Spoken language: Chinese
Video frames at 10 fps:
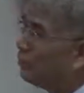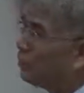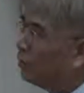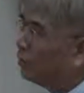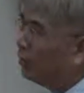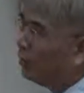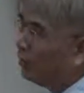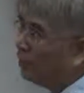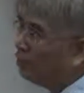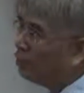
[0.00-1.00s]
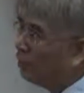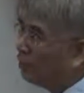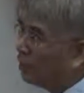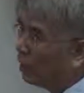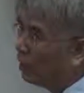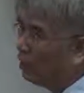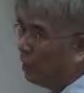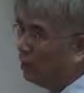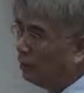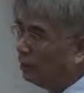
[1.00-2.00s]
所以 R 等于
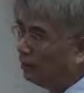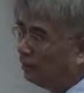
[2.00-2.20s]
零，